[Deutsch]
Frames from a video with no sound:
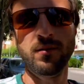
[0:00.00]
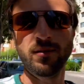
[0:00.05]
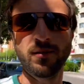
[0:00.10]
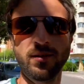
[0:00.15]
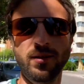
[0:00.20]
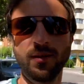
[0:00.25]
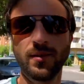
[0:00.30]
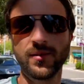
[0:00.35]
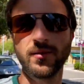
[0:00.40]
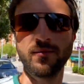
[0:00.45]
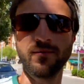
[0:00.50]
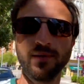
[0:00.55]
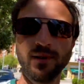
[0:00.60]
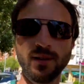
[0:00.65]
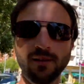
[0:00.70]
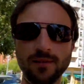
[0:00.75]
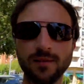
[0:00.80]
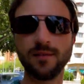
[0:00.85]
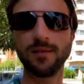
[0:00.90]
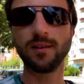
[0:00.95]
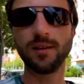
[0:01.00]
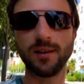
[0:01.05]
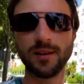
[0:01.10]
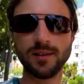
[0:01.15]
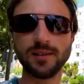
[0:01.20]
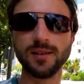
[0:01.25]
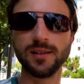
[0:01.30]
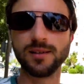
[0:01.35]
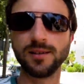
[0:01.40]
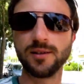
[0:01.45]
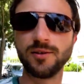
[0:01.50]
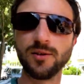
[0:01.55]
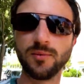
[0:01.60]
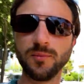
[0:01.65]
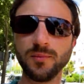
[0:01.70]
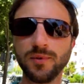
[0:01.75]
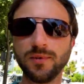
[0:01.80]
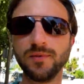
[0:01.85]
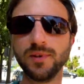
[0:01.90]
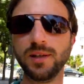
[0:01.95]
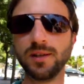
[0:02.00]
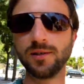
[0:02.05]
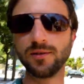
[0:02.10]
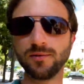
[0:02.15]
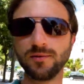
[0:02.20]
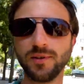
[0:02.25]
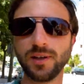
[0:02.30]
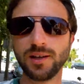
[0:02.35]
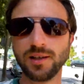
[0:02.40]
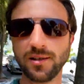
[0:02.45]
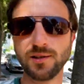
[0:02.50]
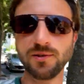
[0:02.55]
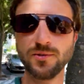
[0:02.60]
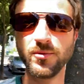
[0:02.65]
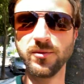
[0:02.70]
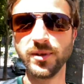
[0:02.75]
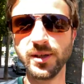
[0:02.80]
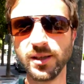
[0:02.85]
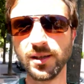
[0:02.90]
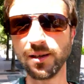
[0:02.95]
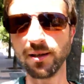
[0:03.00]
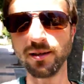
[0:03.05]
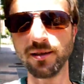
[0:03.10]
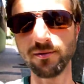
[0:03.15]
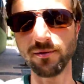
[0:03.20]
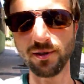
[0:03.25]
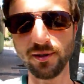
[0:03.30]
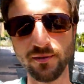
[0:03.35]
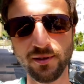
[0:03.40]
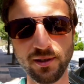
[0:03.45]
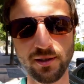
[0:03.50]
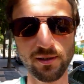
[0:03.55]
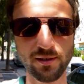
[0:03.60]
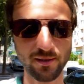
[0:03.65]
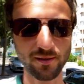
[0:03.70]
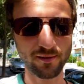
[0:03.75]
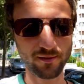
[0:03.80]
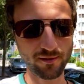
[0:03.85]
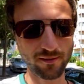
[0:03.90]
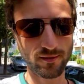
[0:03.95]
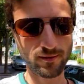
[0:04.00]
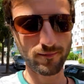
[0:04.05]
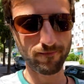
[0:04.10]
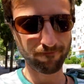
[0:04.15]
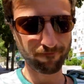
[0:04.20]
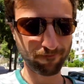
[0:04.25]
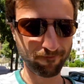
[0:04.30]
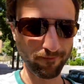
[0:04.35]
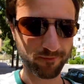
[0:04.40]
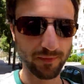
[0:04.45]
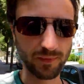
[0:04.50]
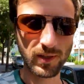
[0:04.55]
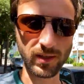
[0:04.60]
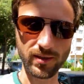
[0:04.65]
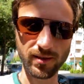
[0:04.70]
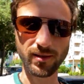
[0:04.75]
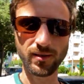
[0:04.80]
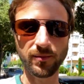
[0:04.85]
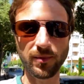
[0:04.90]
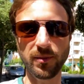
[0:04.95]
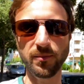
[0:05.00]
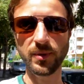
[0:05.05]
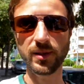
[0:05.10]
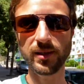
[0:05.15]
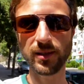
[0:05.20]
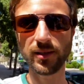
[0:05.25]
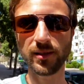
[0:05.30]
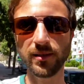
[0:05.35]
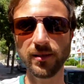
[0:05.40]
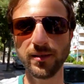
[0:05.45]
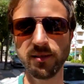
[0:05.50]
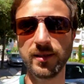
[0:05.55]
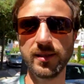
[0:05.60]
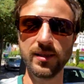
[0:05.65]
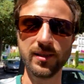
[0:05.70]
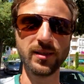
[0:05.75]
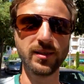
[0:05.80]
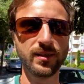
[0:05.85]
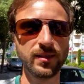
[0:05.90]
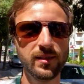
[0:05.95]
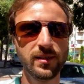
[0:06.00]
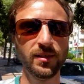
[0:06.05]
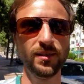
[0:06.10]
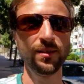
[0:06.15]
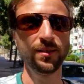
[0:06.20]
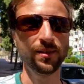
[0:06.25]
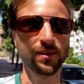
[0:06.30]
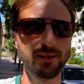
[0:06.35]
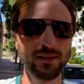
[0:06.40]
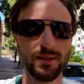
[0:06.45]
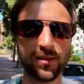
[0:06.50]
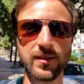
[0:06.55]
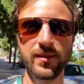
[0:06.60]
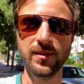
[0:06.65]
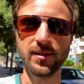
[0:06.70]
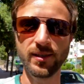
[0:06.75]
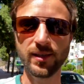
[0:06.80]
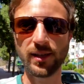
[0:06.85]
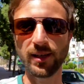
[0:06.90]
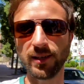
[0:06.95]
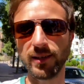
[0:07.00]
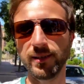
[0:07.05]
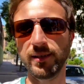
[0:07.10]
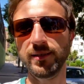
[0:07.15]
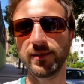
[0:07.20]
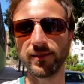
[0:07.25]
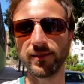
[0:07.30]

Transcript: das ist irgendwie ätzend. Das heißt, ich komme irgendwie nicht so wirklich zu Internet unterwegs. Ähm, das ist immer ein bisschen kacke.